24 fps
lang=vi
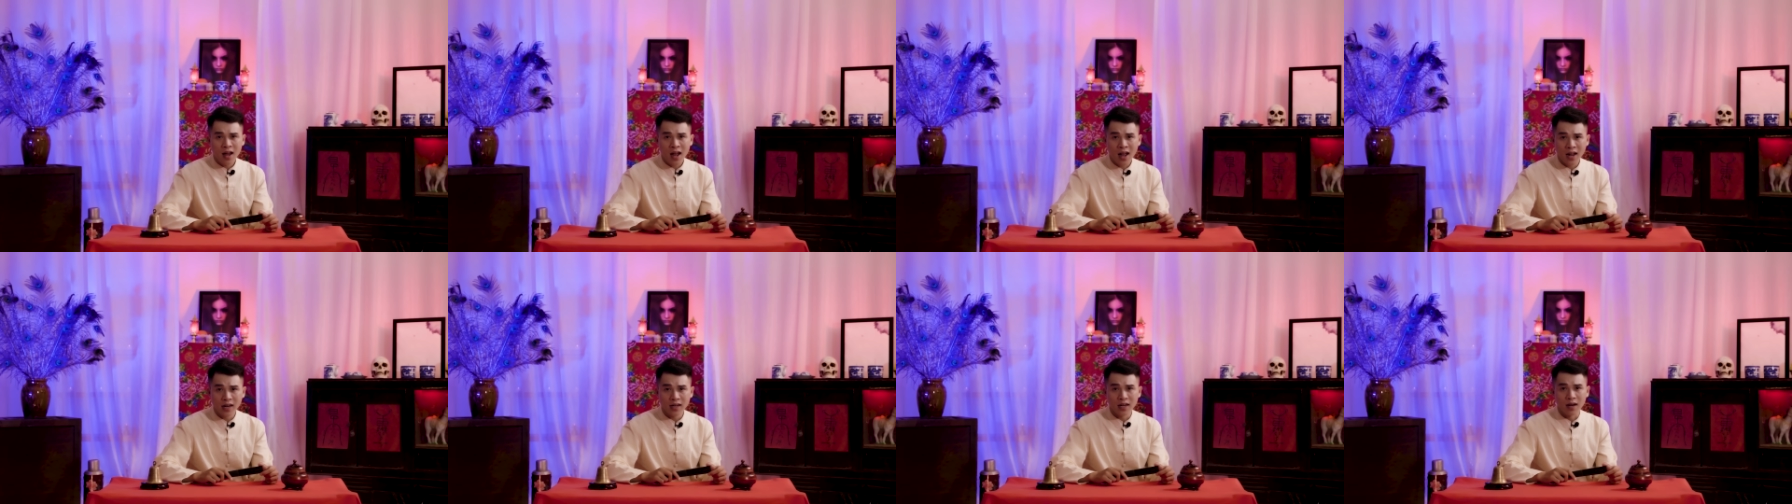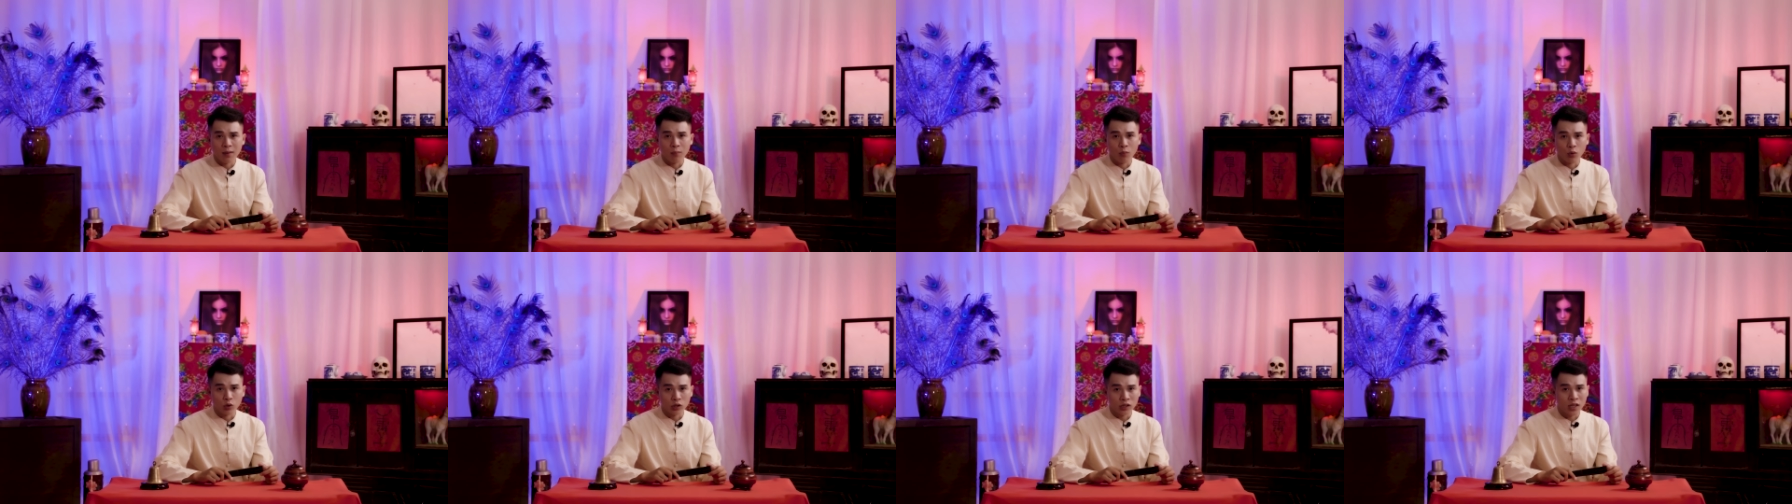hay
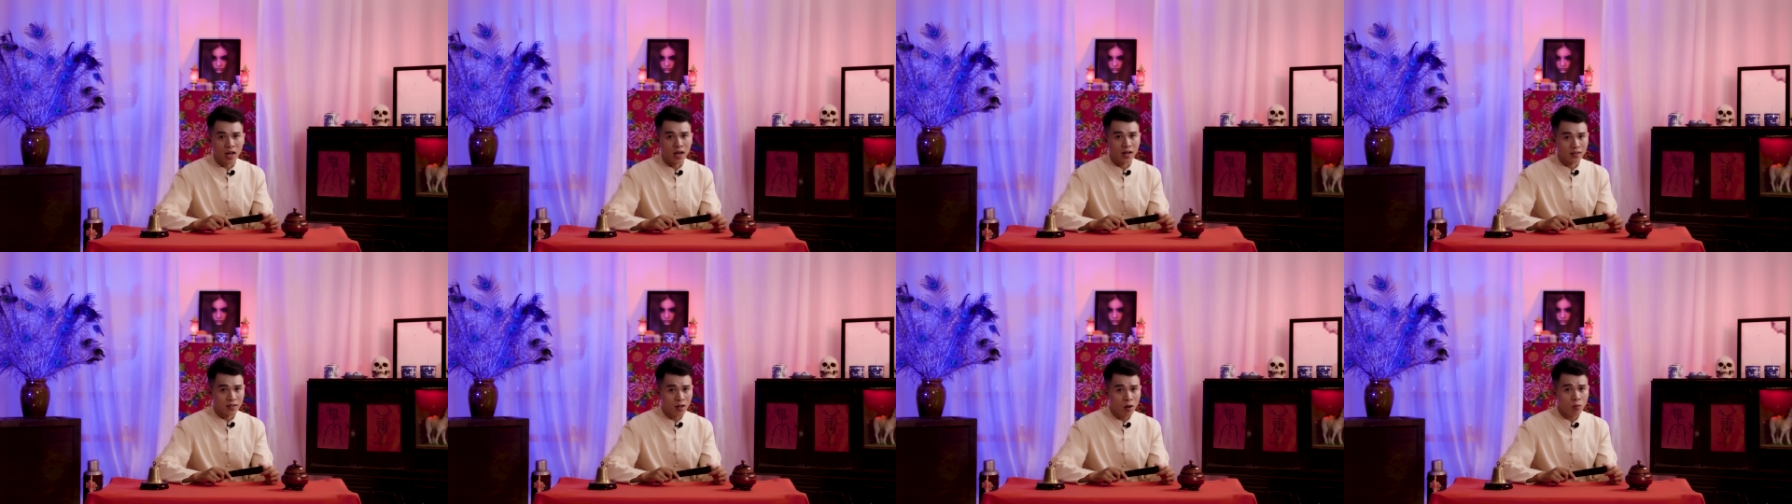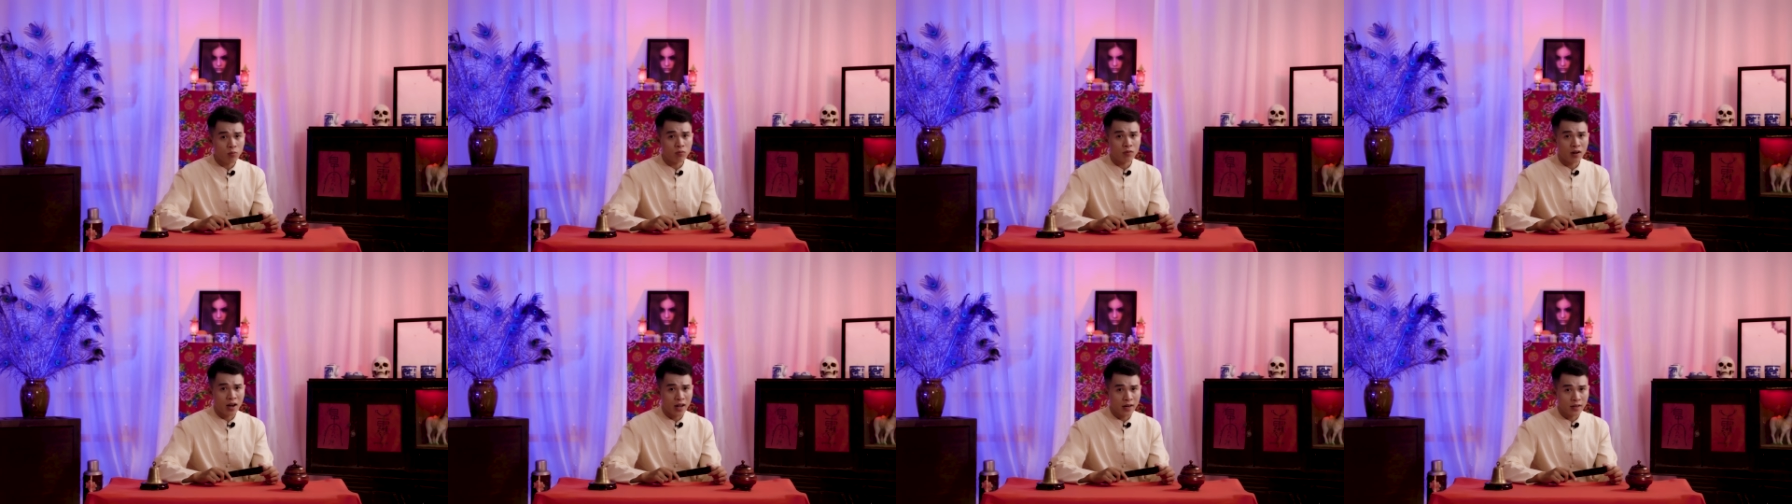là một thằng
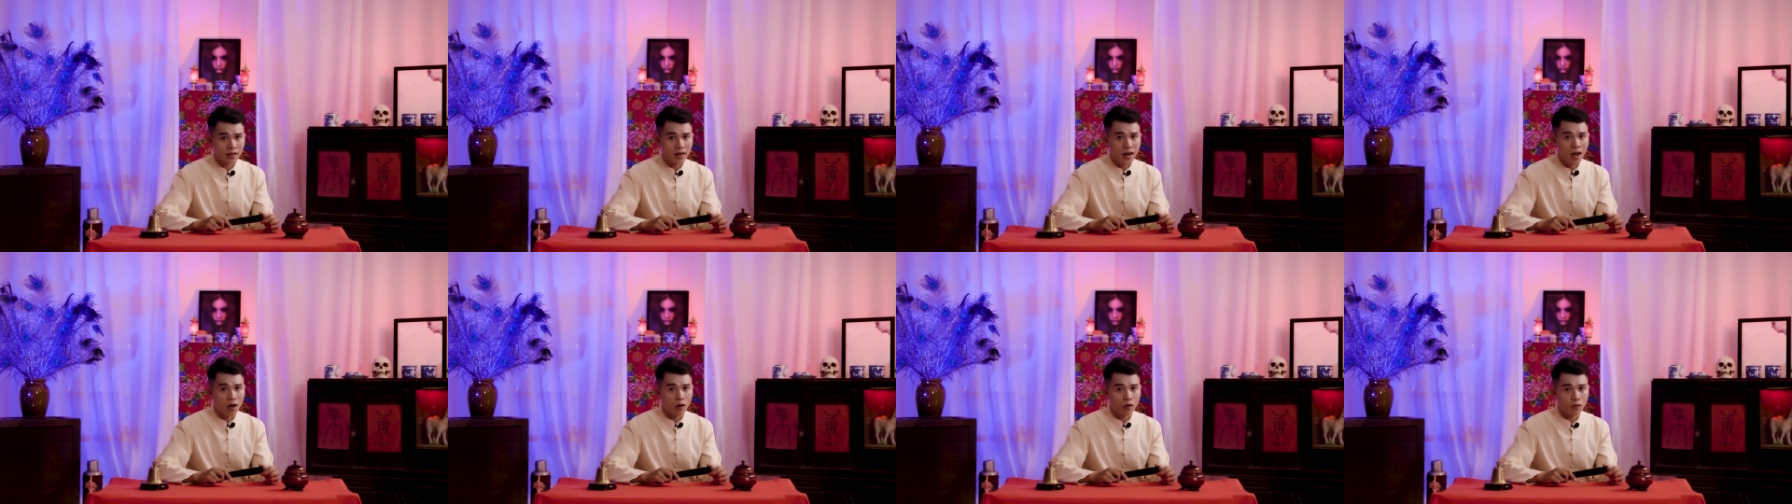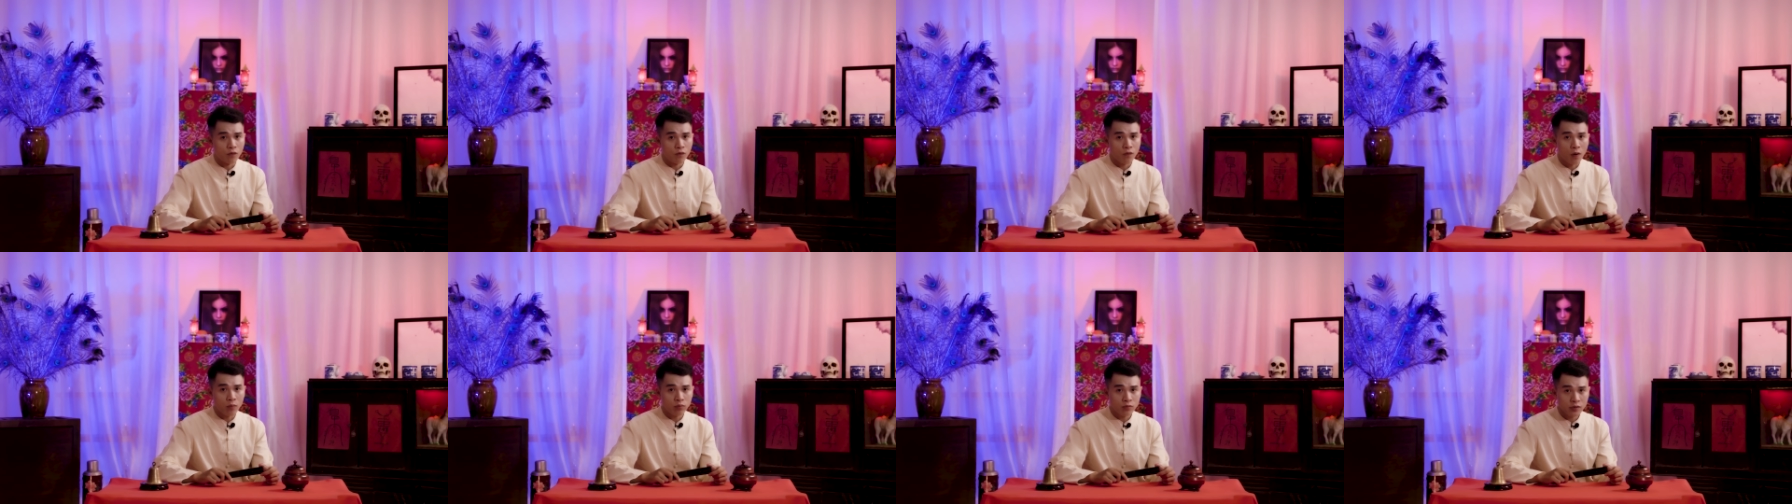nhóc ranh nào
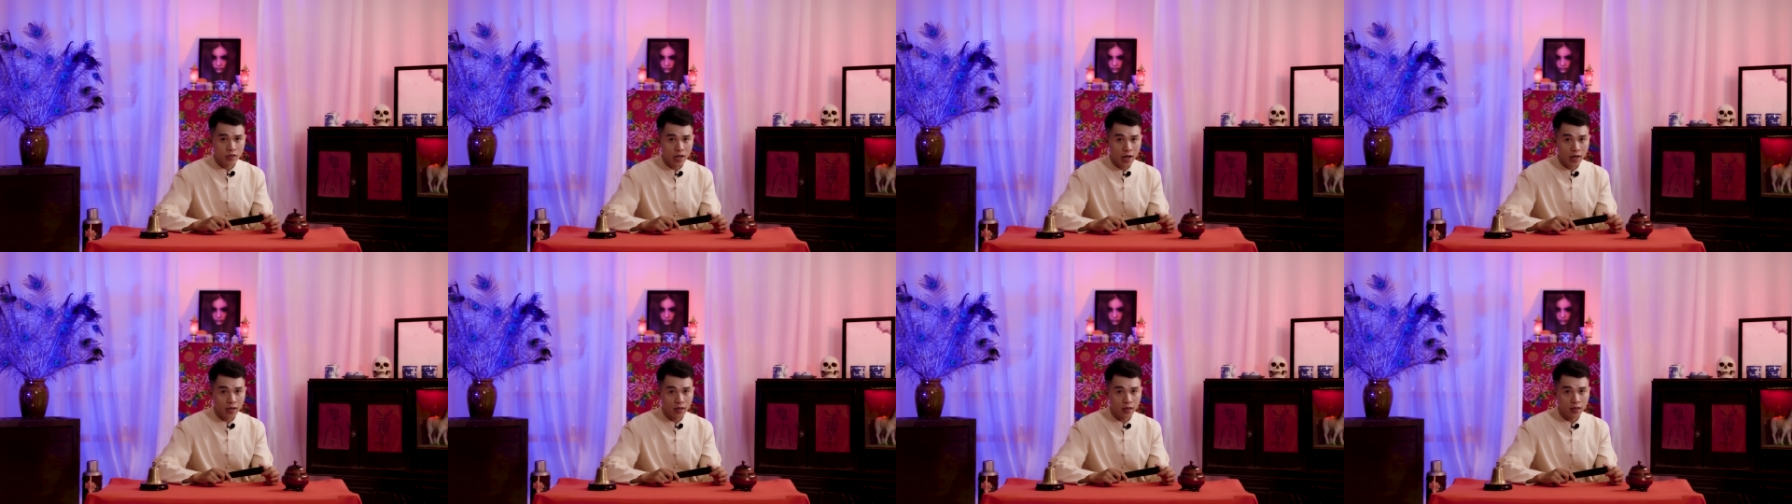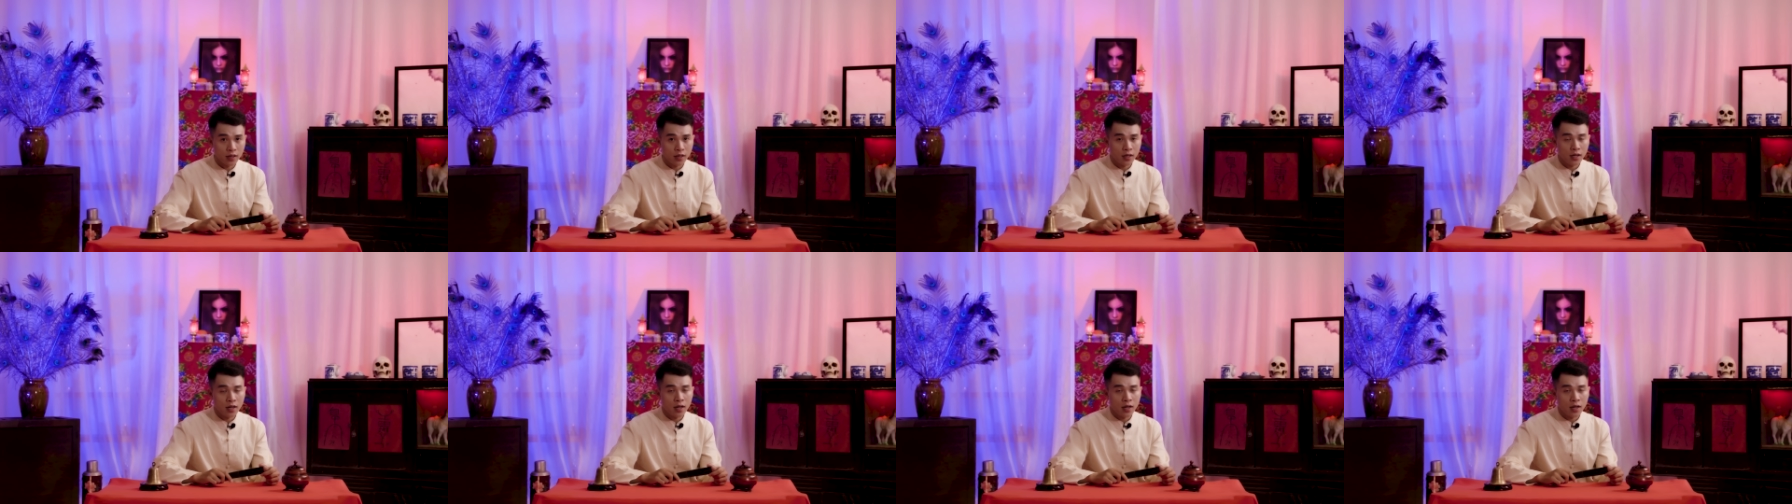phóng nhanh